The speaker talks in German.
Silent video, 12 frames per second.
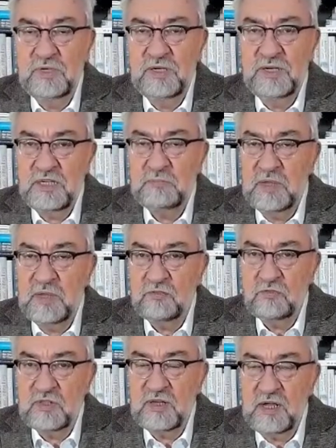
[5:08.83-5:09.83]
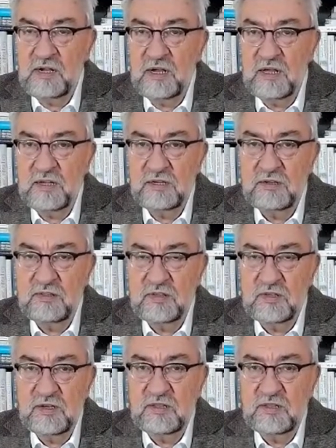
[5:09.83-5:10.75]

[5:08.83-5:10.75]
nicht mehr so zahlreich sind.